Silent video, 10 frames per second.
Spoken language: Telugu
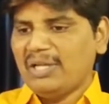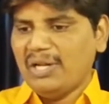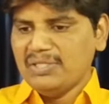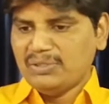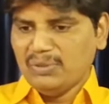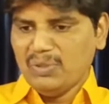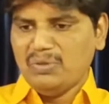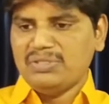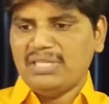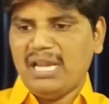క్రీస్తును
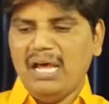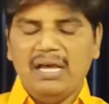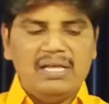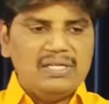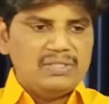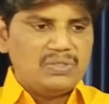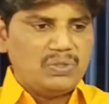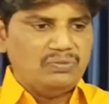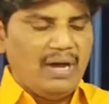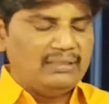కూర్చిన
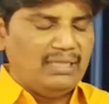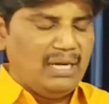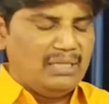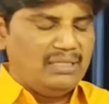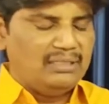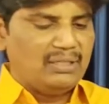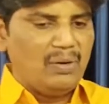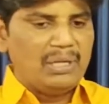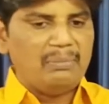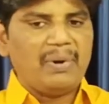సువార్త అనేది
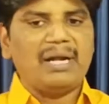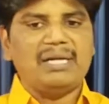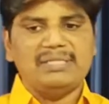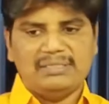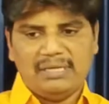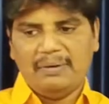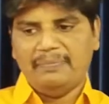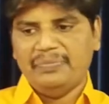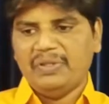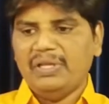ఇతరులకి ప్రకటిస్తాడు
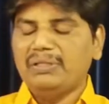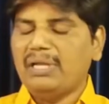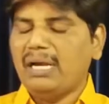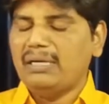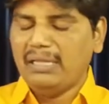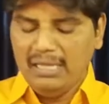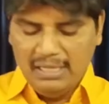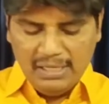ఎందుకంటే